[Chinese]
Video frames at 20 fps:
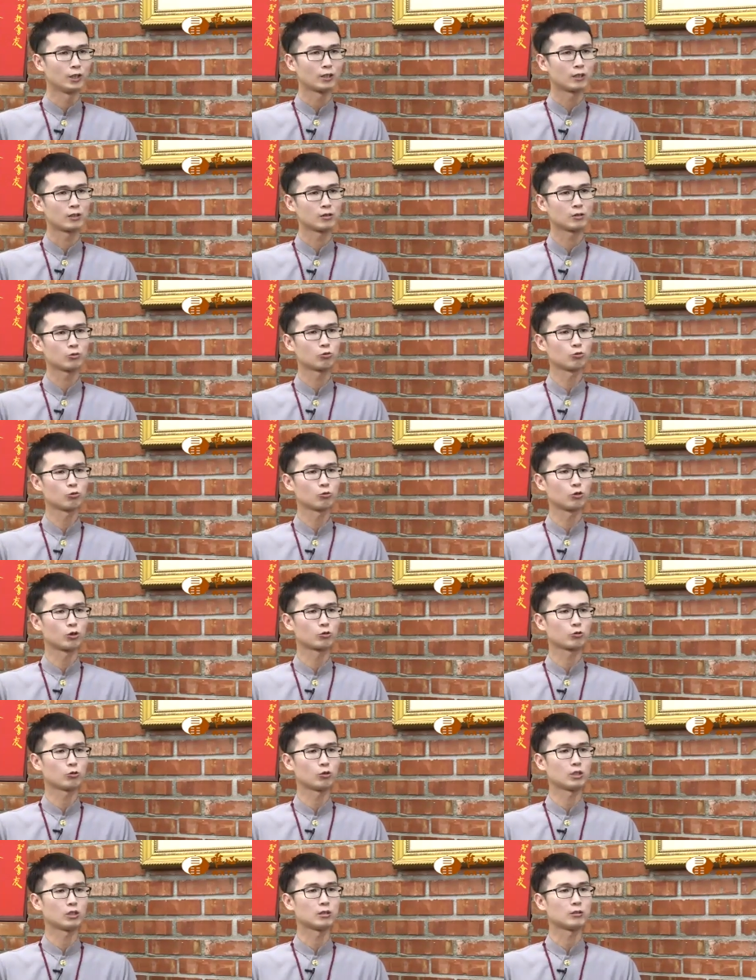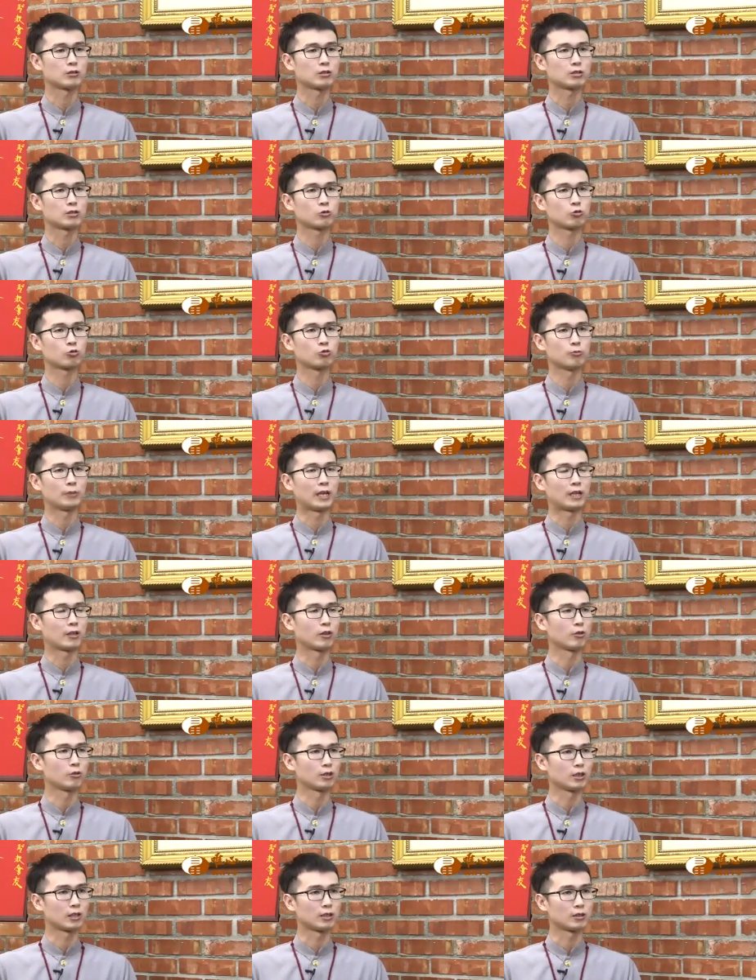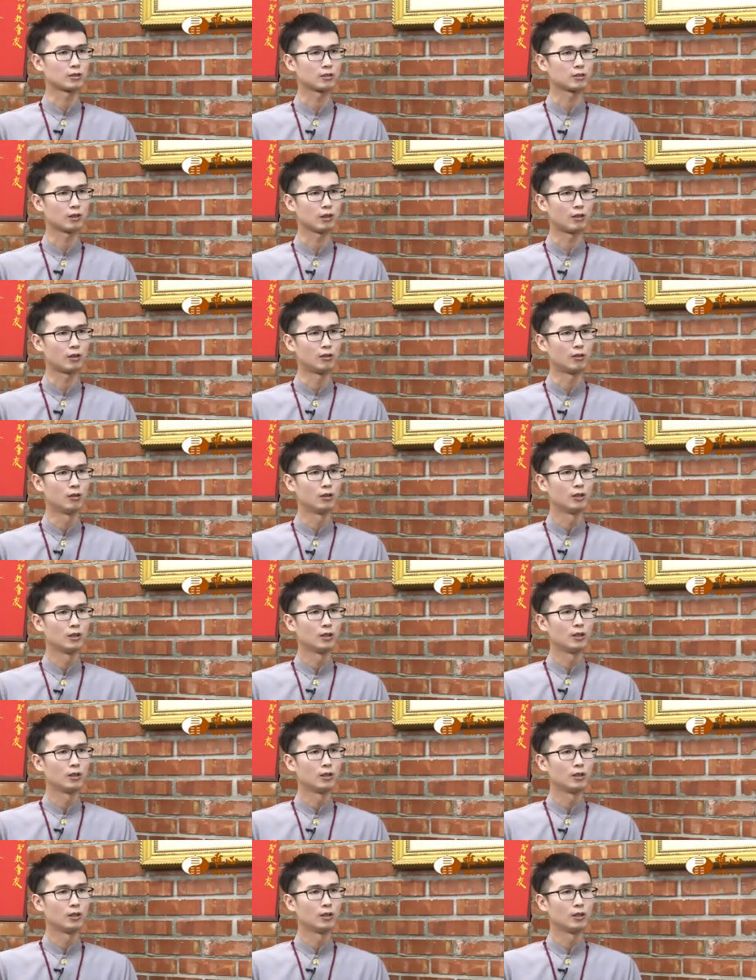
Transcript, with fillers: 可是如果说你自住满六年之后，